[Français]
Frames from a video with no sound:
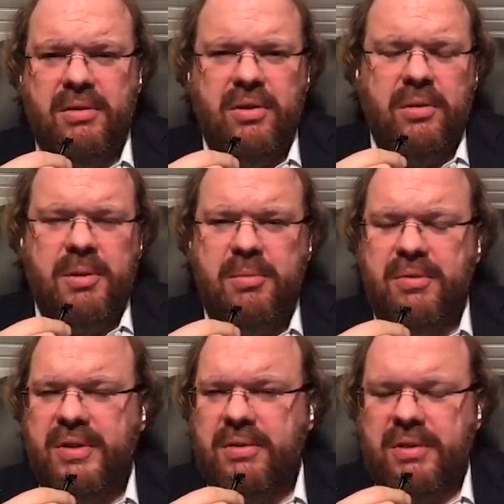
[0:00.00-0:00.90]
le cœur bat
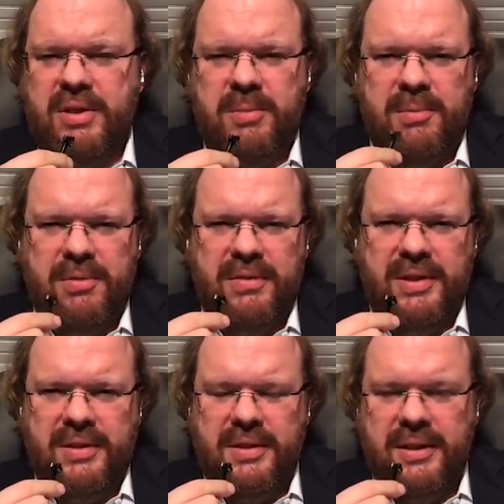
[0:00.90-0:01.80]
plus vite, on respire plus
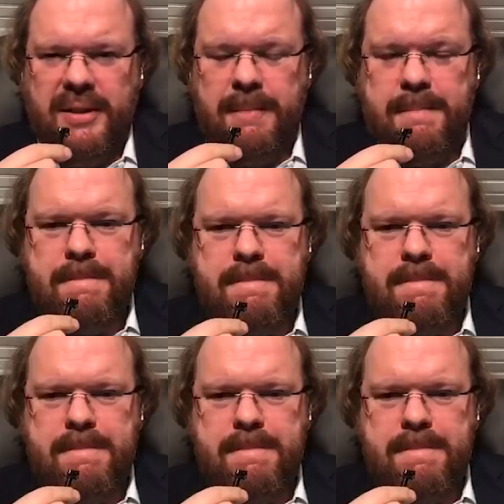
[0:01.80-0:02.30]
vite, etc.